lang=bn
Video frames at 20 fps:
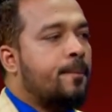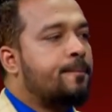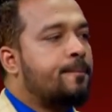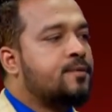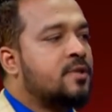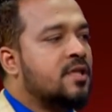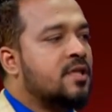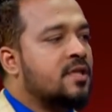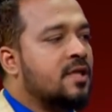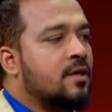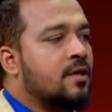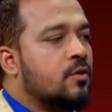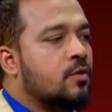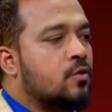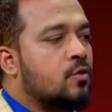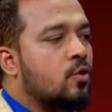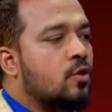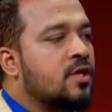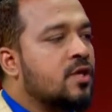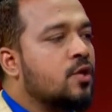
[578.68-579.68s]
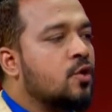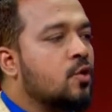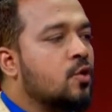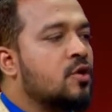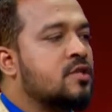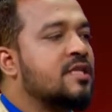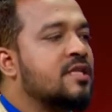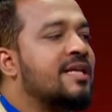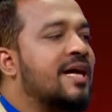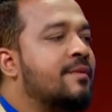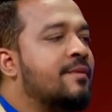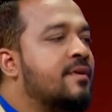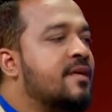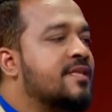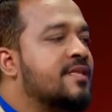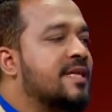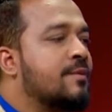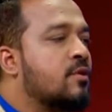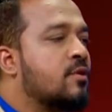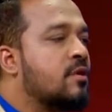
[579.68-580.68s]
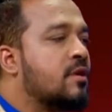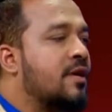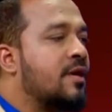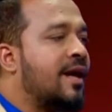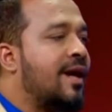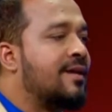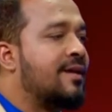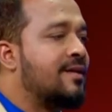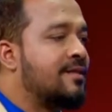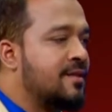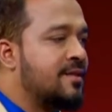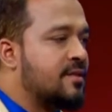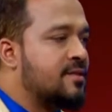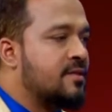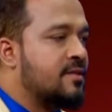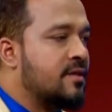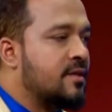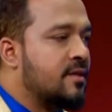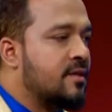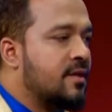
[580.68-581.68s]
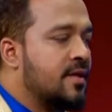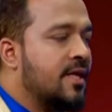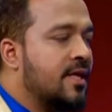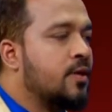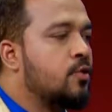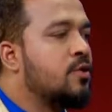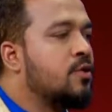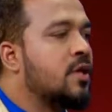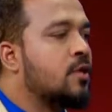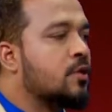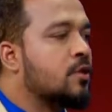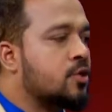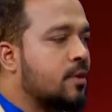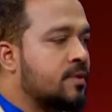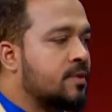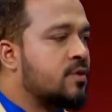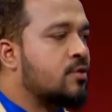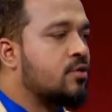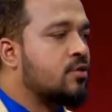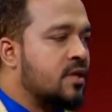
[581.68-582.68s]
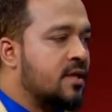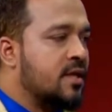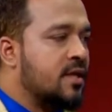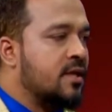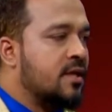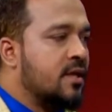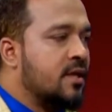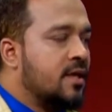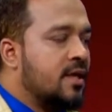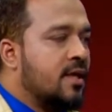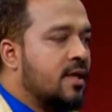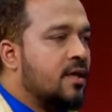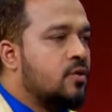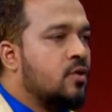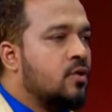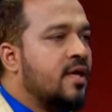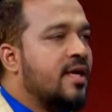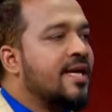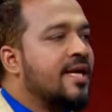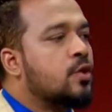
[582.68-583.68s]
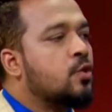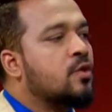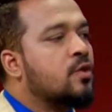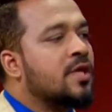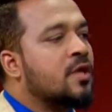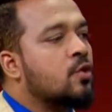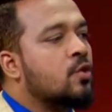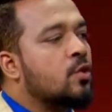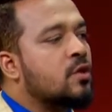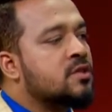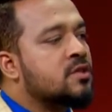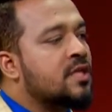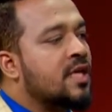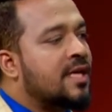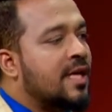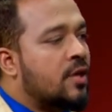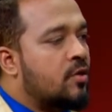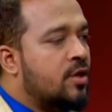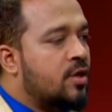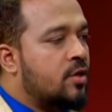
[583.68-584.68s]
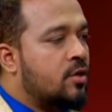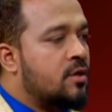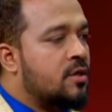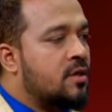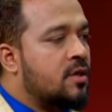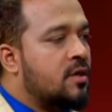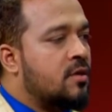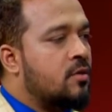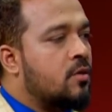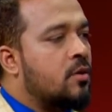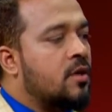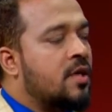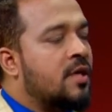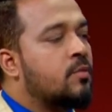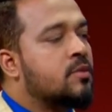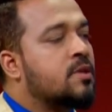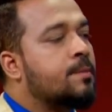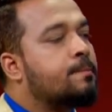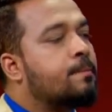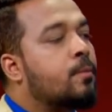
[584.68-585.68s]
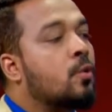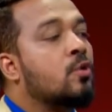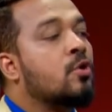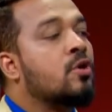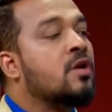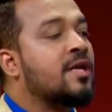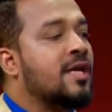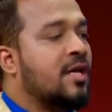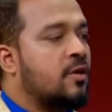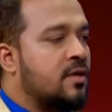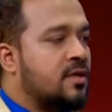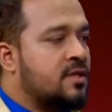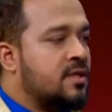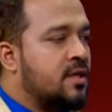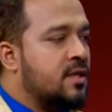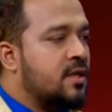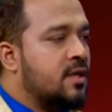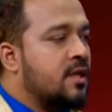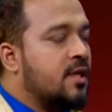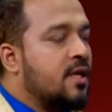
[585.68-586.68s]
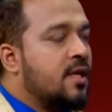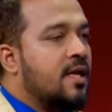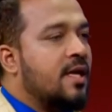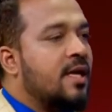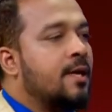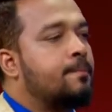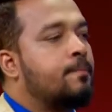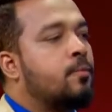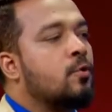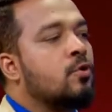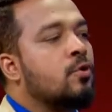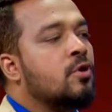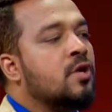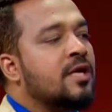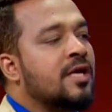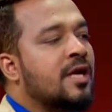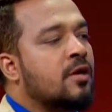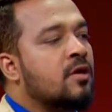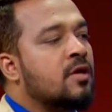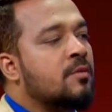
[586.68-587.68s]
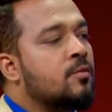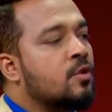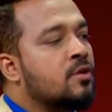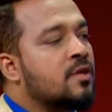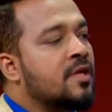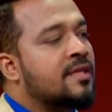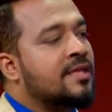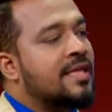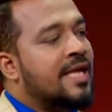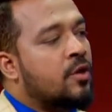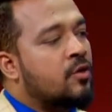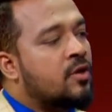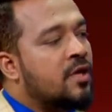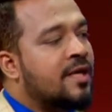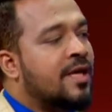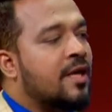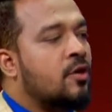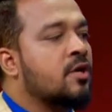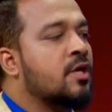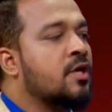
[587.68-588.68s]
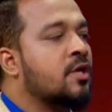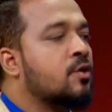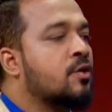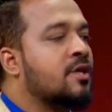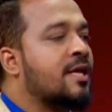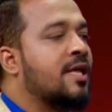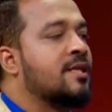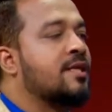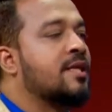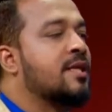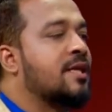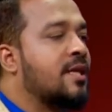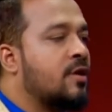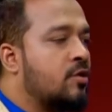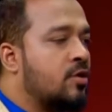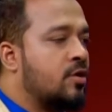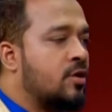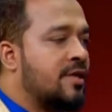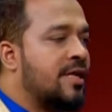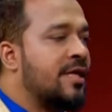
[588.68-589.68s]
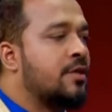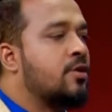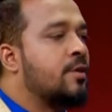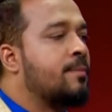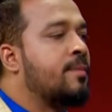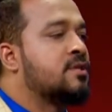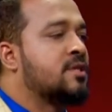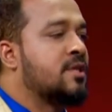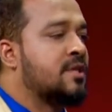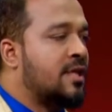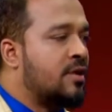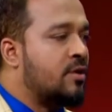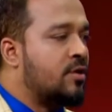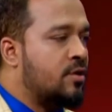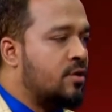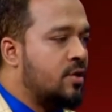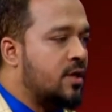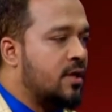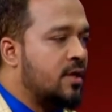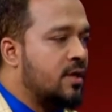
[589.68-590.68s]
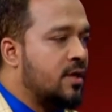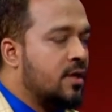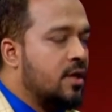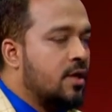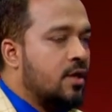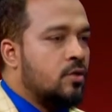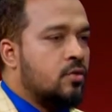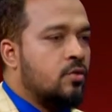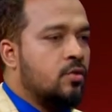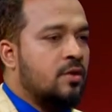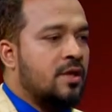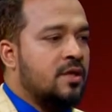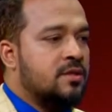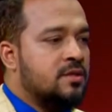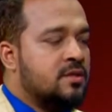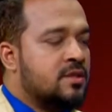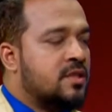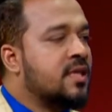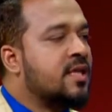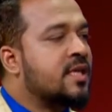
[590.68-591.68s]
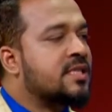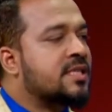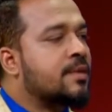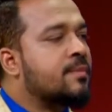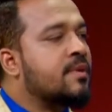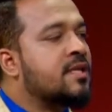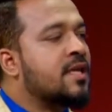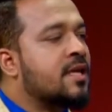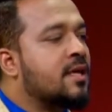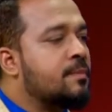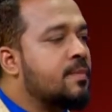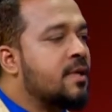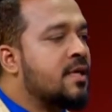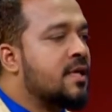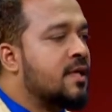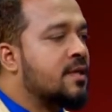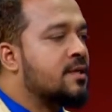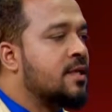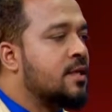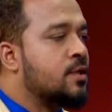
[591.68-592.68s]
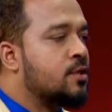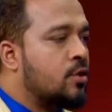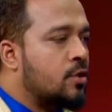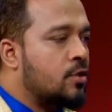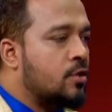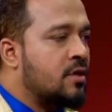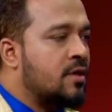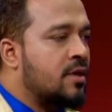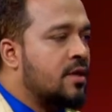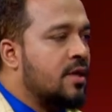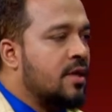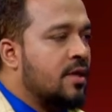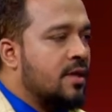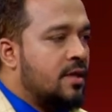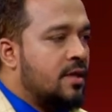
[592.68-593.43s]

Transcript: সবচেয়ে কঠিন রোগ হচ্ছে ডায়াবেটিস এবং হার্ট ডিজিজ এই দুটা রোগ সবচেয়ে কঠিন তো এই দুটা রোগ যে কারণে হয় এর মধ্যে পনেরোটি কারণ আছে এই পনেরোটি কারণের মধ্যে তেরোটি কারণে কিন্তু খাদ্যের কারণে হয় খাদ্য অভ্যাসের কারণে হয় তো চিকিৎসা বিজ্ঞানের জন্য জনক